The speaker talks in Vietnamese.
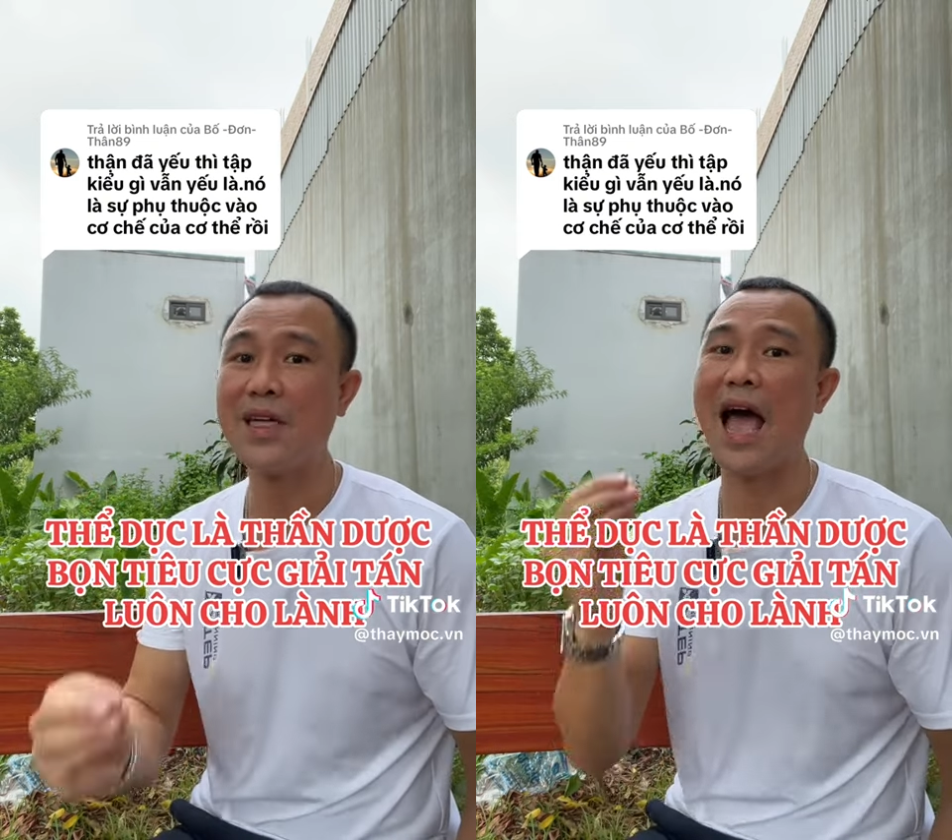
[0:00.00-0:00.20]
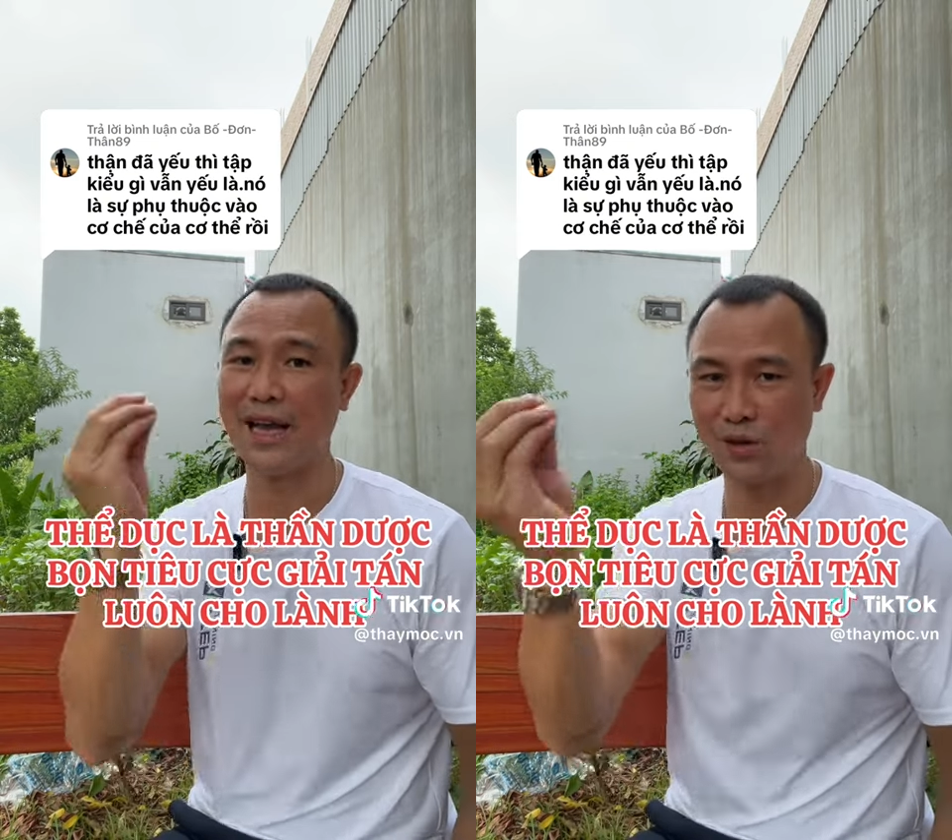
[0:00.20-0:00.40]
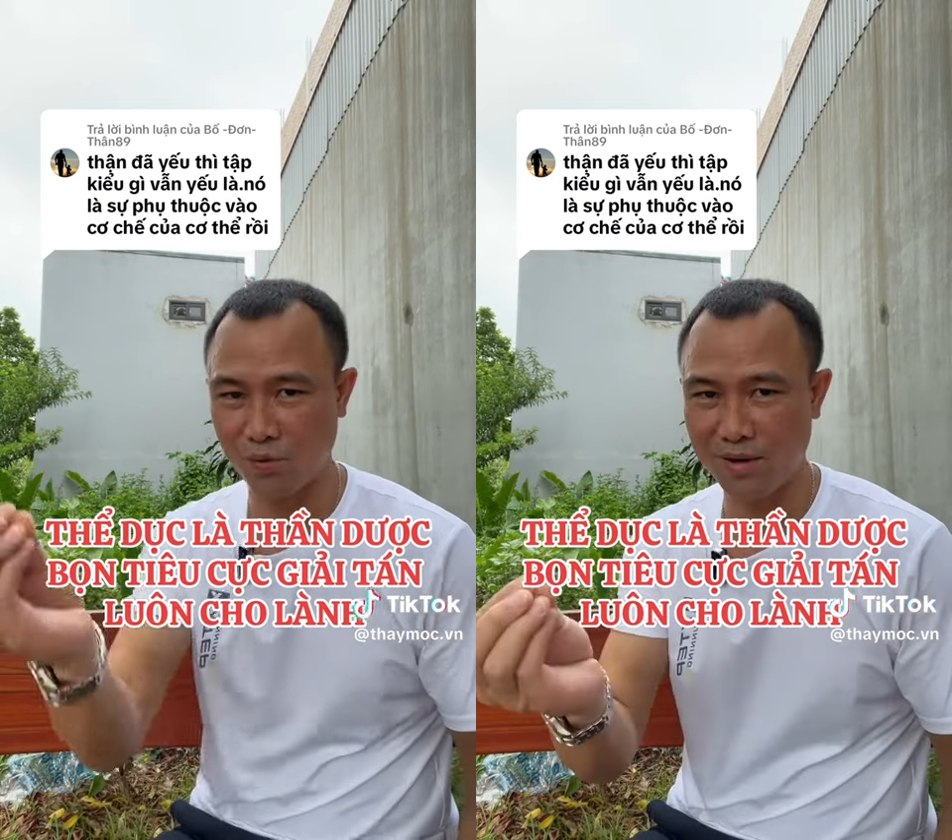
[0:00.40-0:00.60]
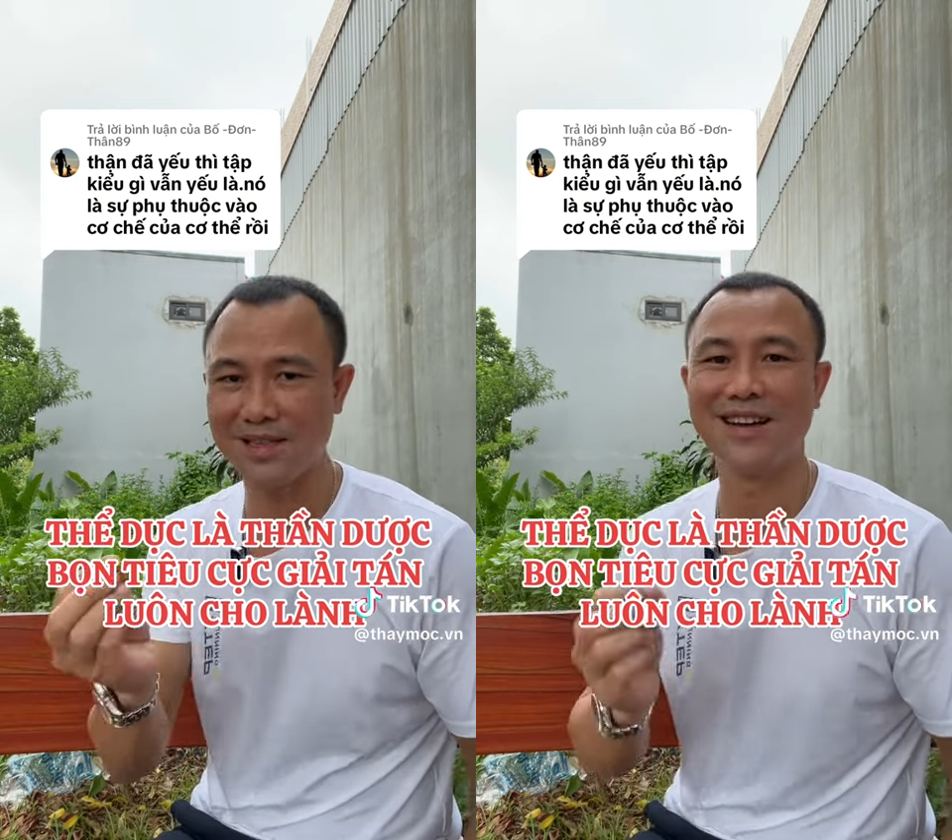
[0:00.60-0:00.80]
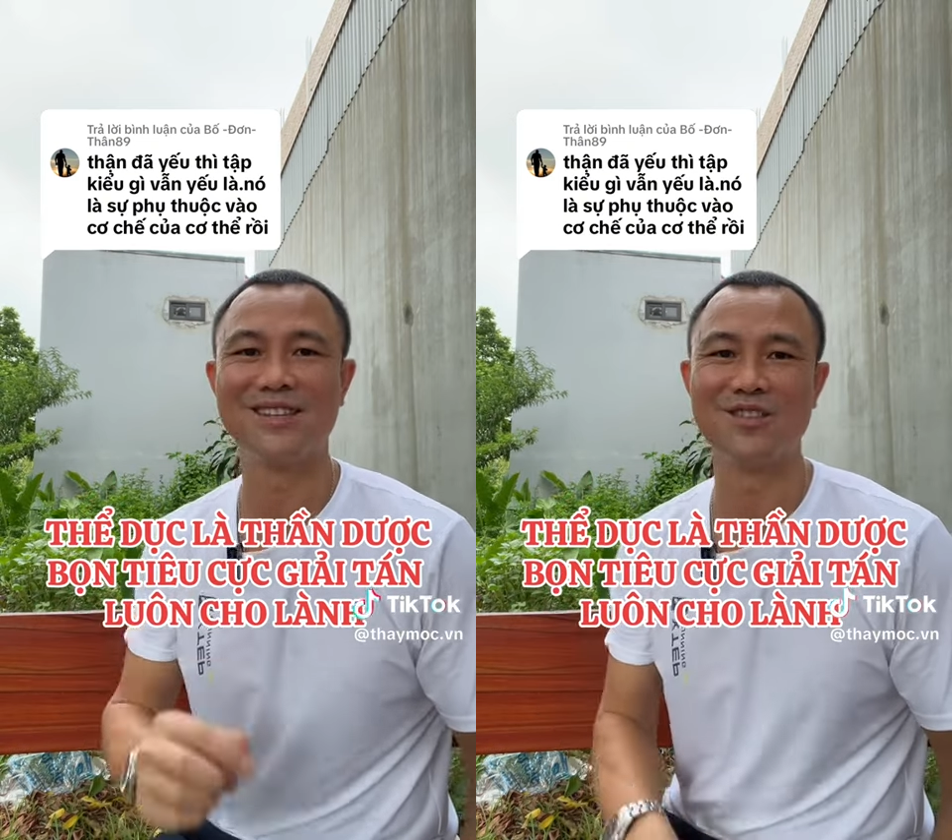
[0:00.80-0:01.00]
thể dục là
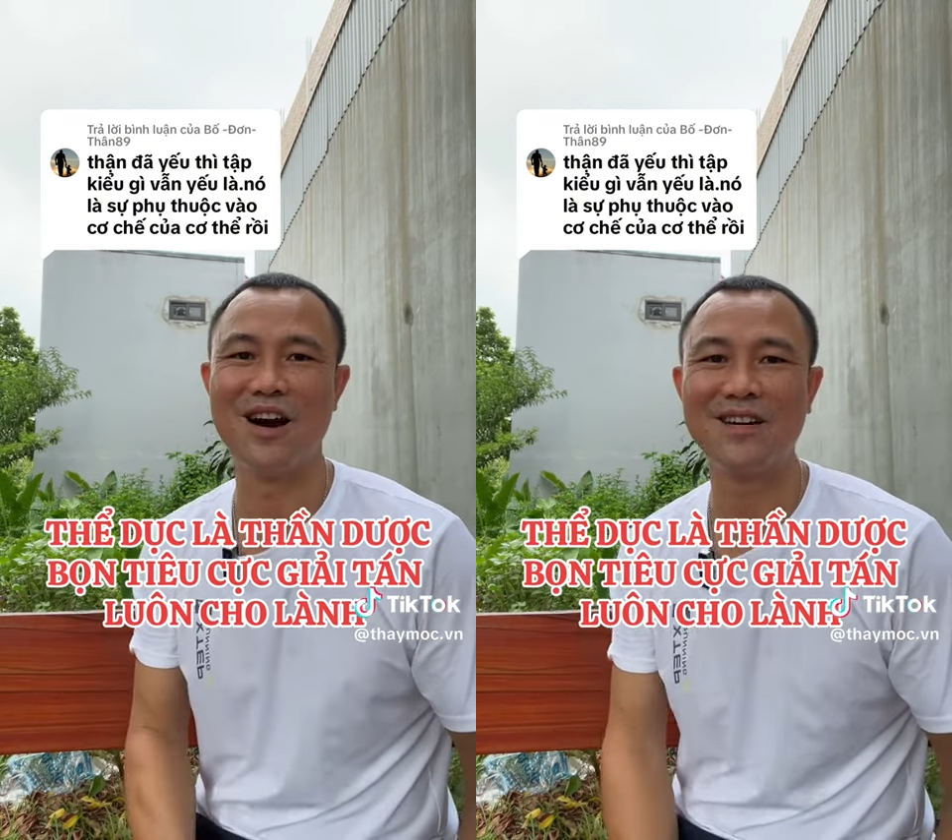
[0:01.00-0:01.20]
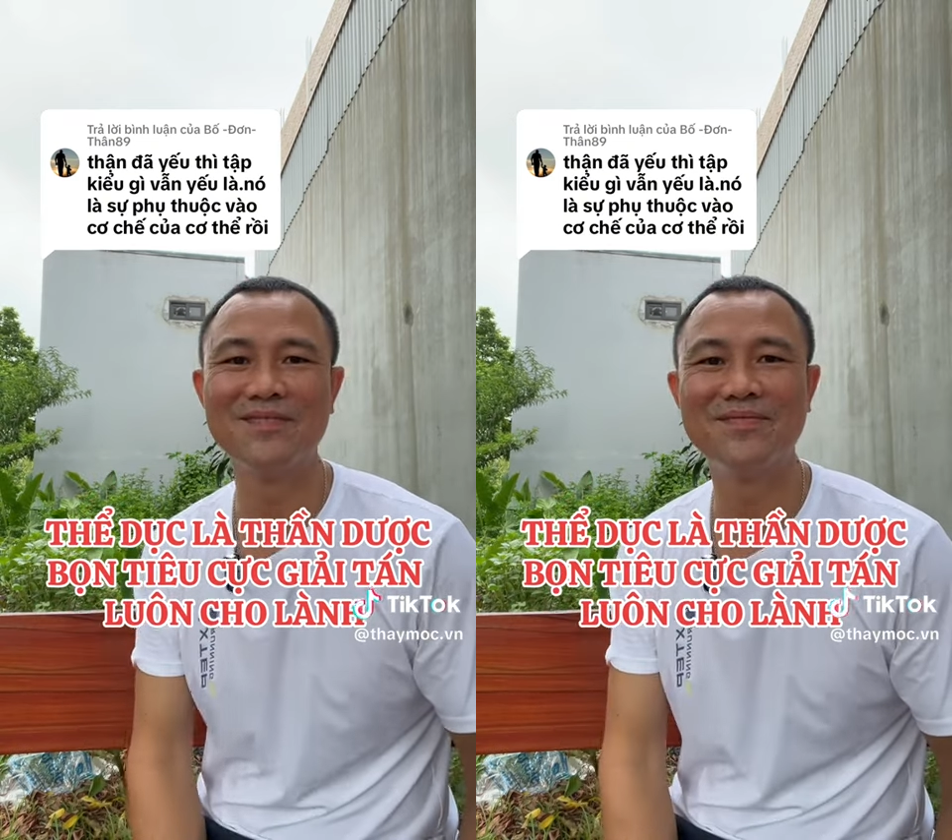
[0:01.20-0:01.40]
thần dược